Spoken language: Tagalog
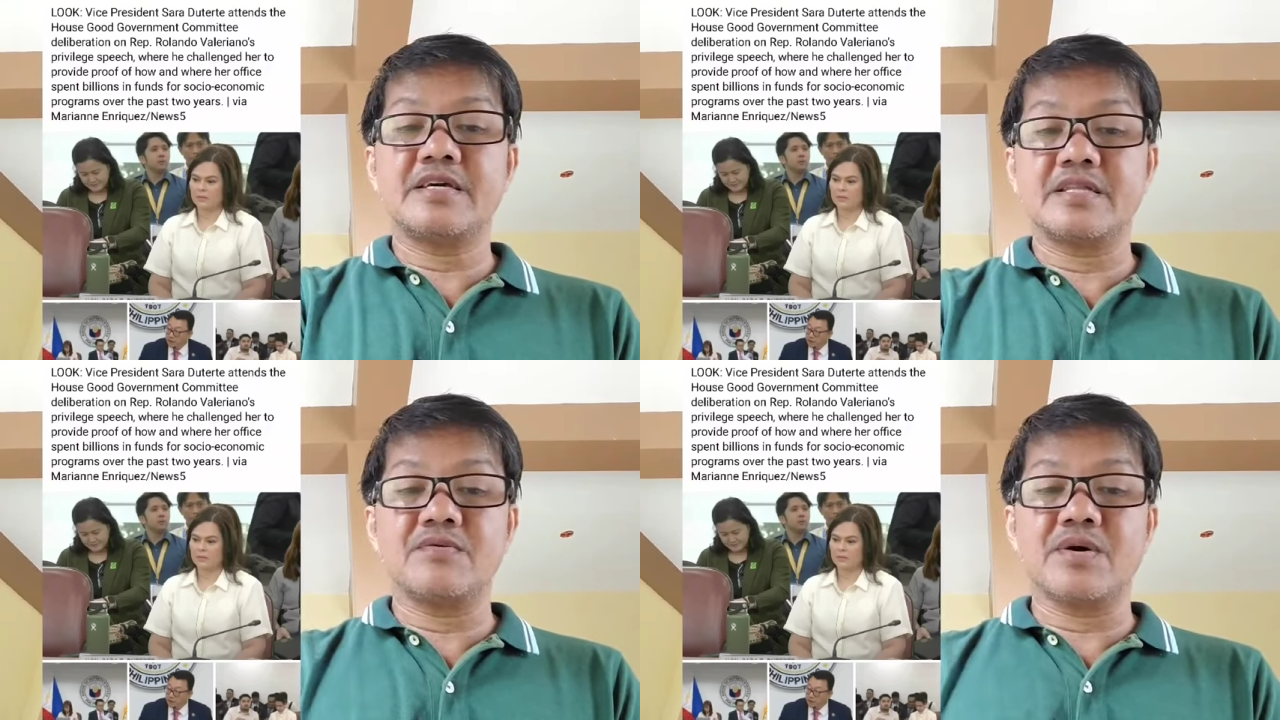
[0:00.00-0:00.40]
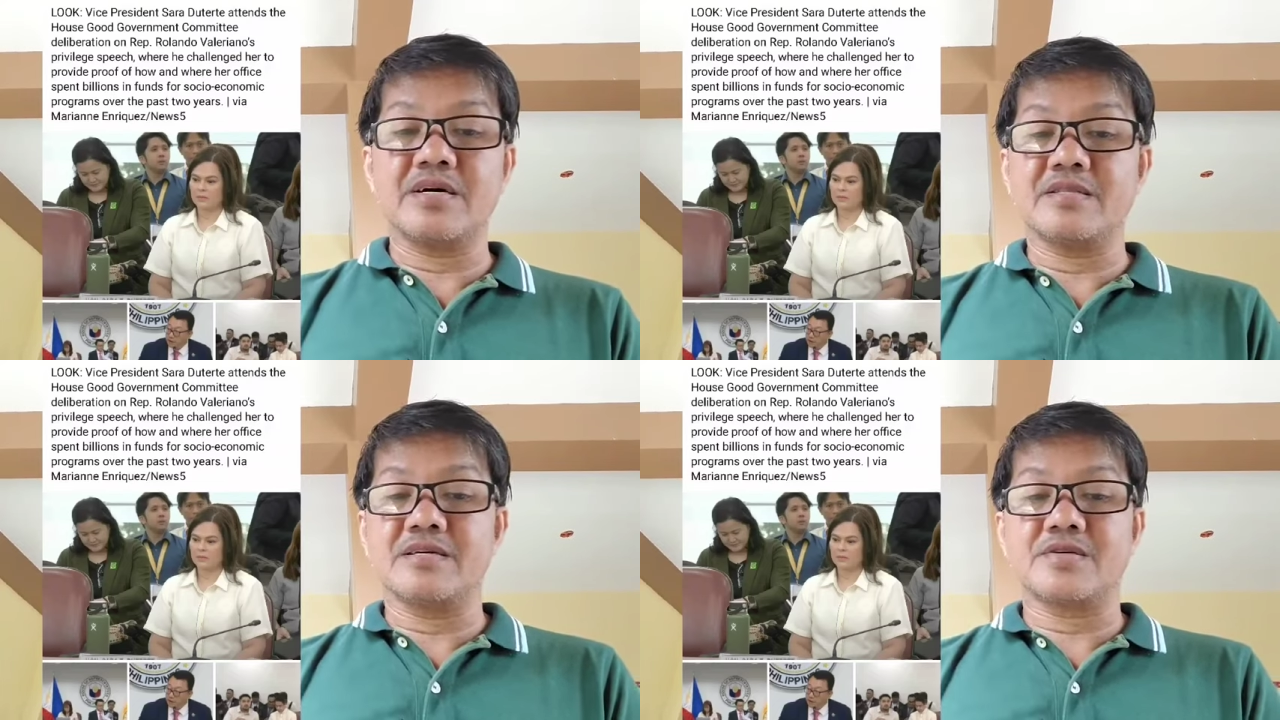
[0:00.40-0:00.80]

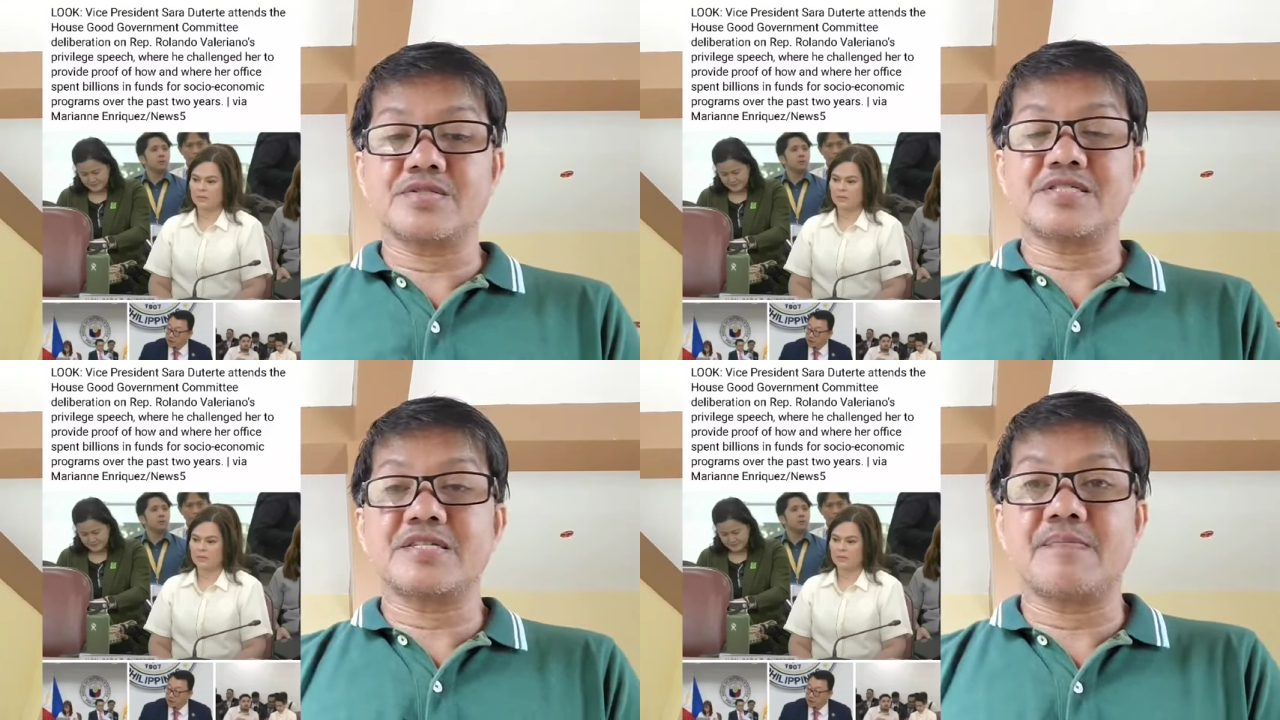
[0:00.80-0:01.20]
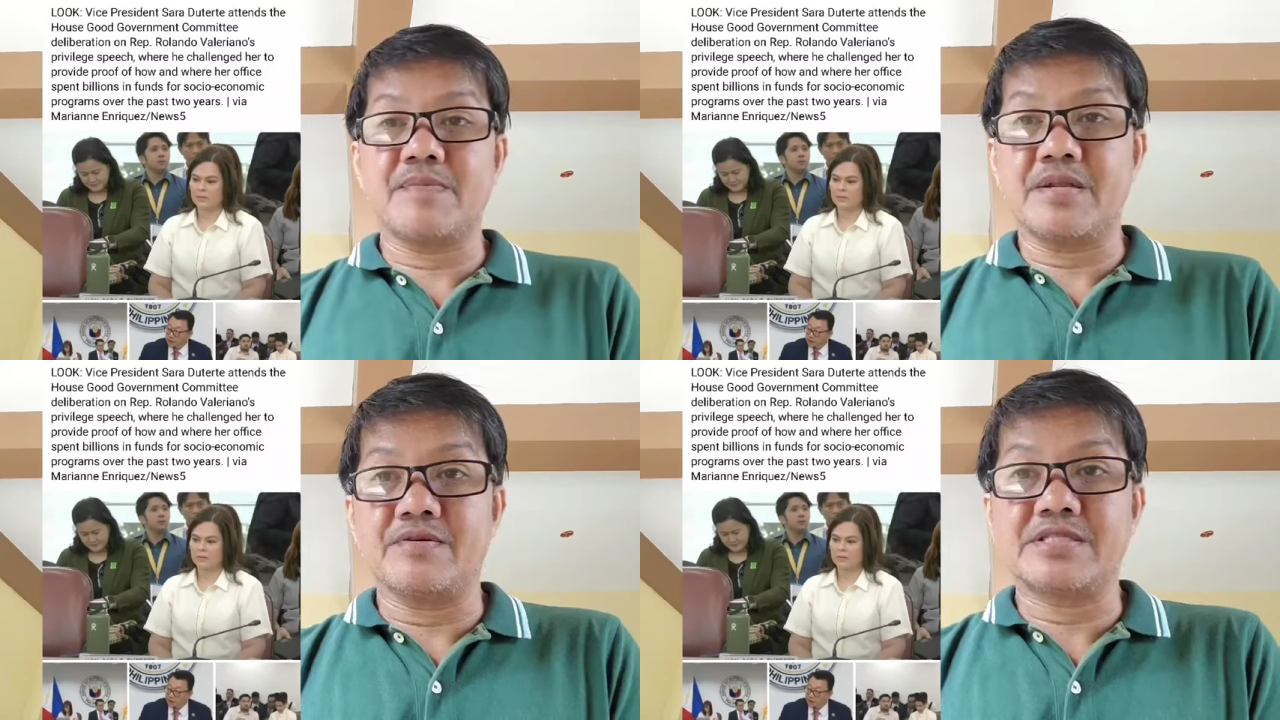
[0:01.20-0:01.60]
ginawa na itong si
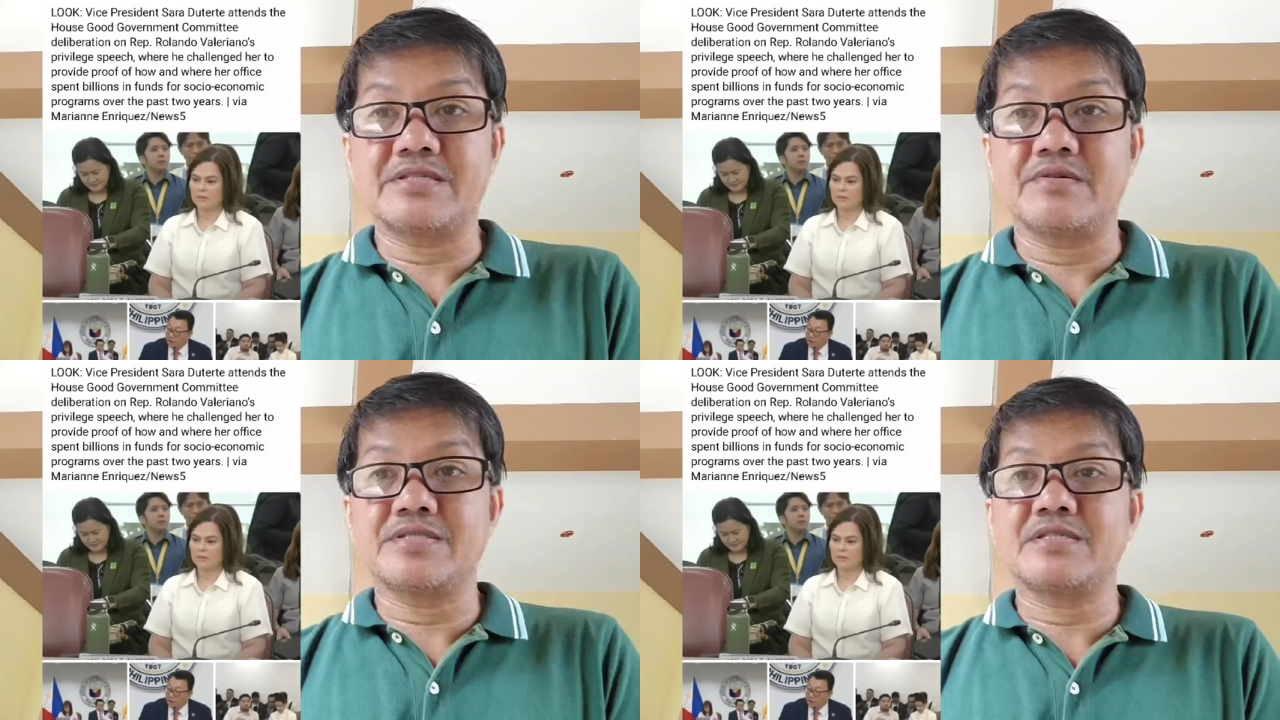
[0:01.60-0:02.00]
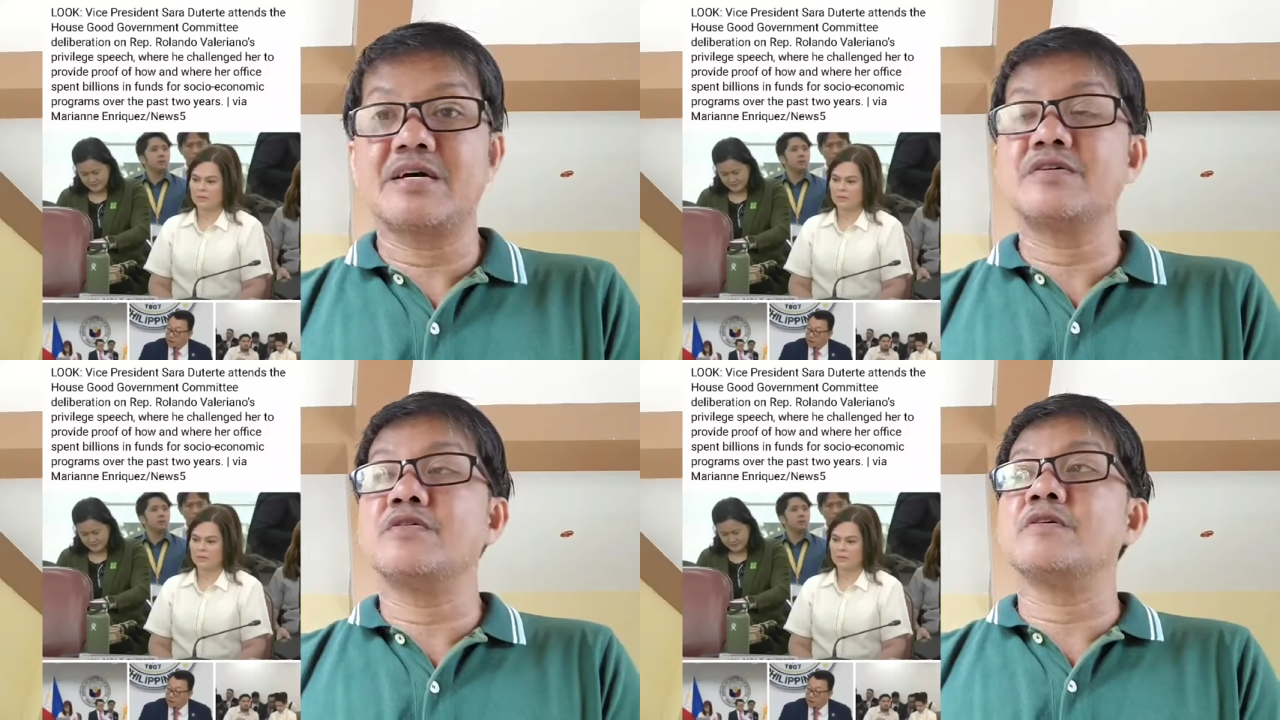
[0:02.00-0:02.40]
Tambaloslos.
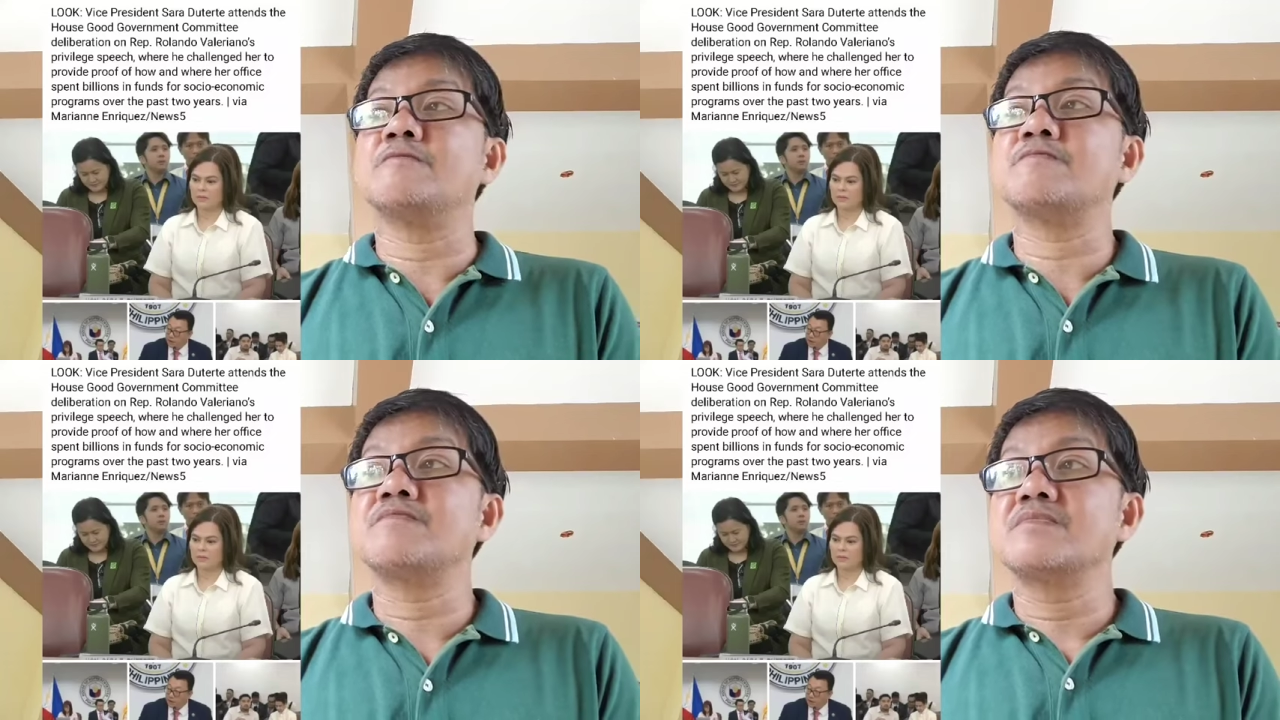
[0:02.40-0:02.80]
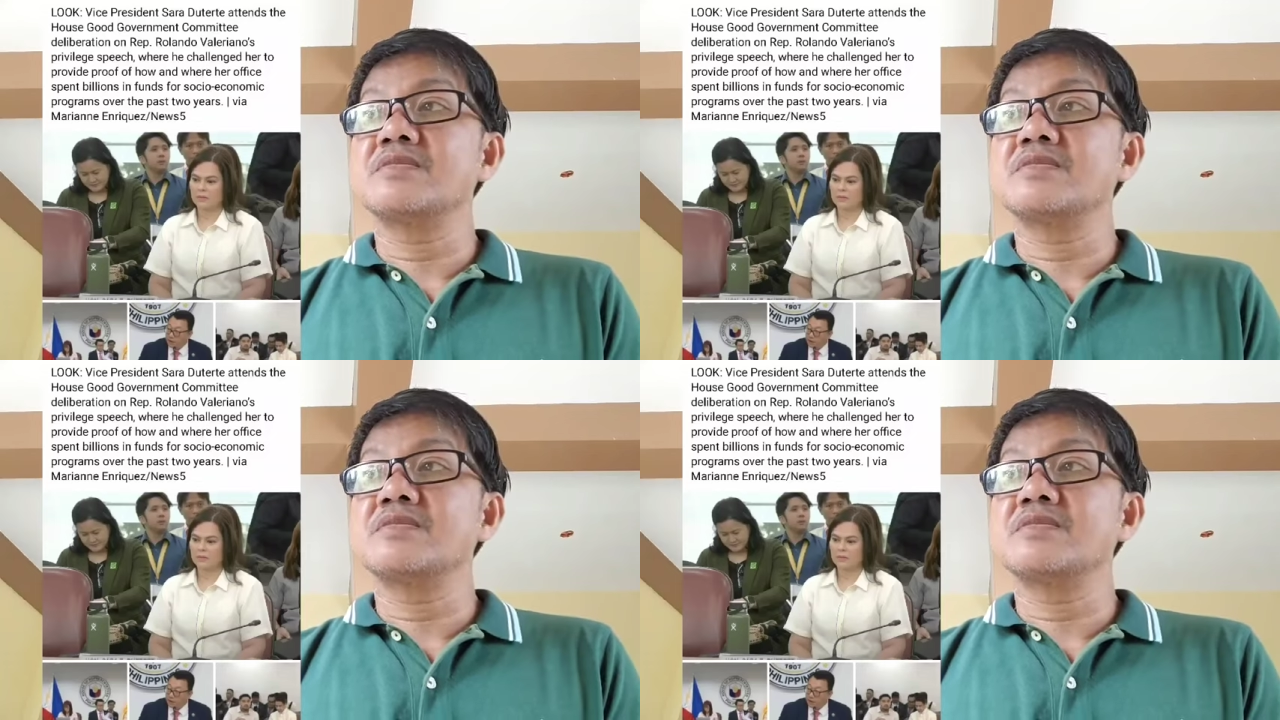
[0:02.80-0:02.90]
Ayon,